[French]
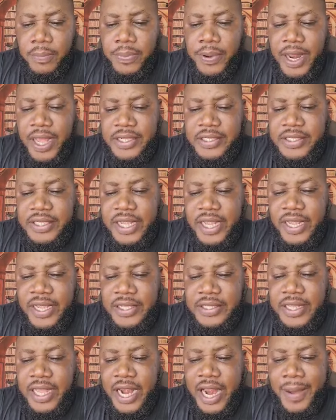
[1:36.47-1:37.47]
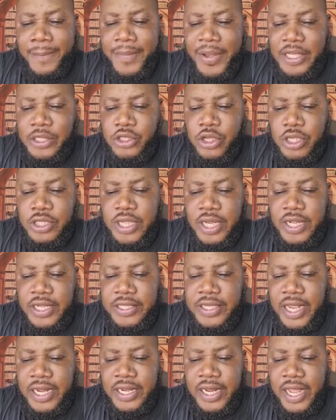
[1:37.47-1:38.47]
Plantés dans la maison de
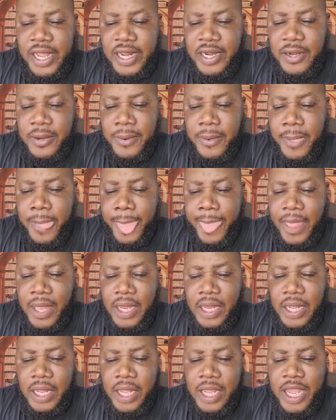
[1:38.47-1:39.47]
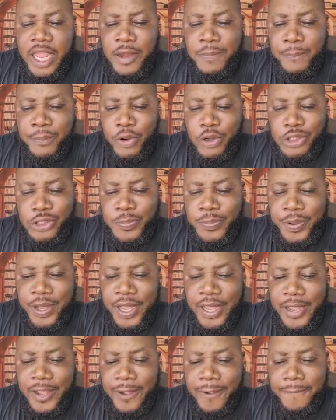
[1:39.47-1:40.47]
l'Éternel, ils
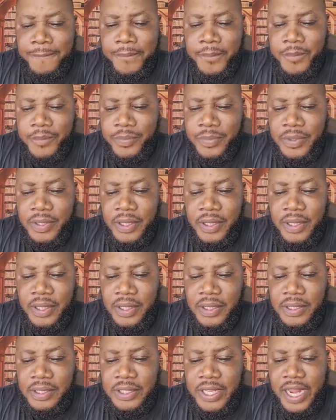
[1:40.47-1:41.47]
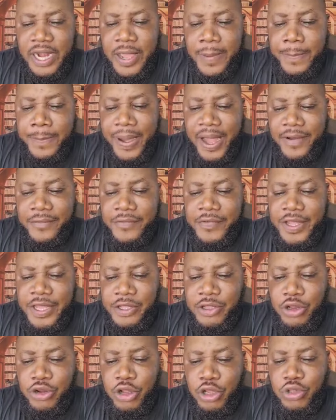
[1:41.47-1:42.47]
prospèrent dans les
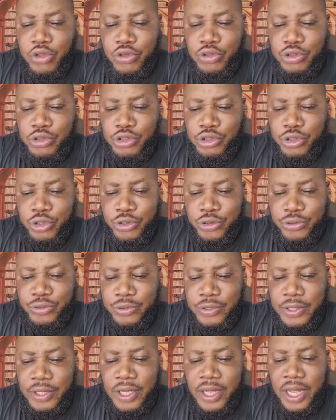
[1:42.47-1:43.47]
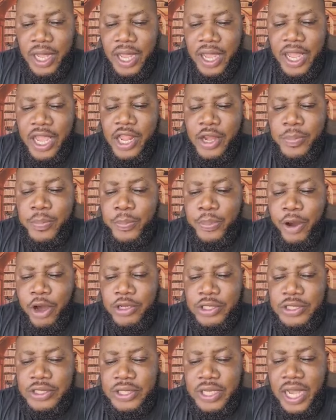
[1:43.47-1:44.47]
pavis de notre Dieu. Ils
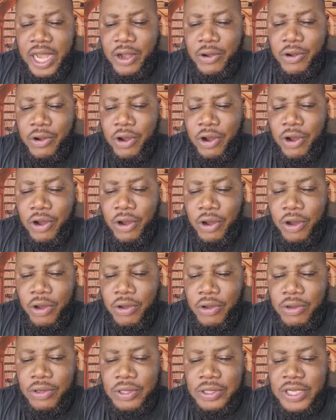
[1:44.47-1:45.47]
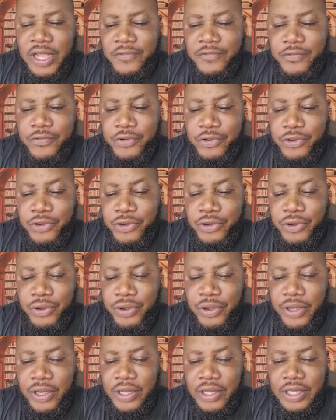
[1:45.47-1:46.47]
portent encore des fruits
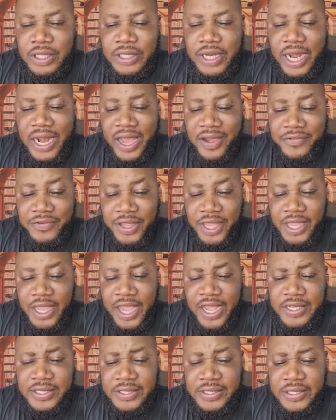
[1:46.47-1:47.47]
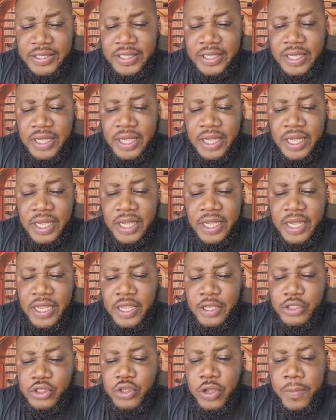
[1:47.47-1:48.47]
dans la vieillesse,
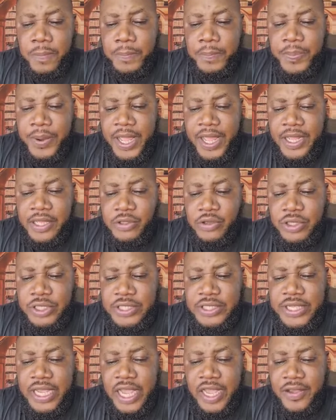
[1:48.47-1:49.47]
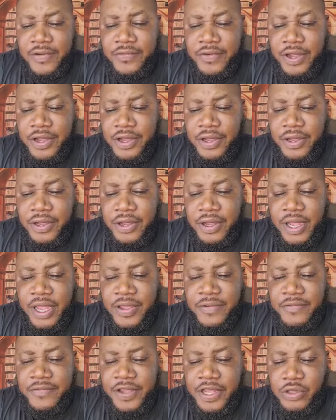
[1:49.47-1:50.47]
ils sont pleins de sèvres
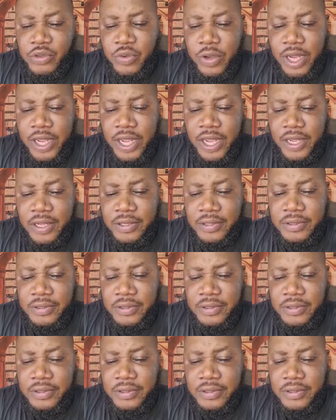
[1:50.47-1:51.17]
et verdoyants.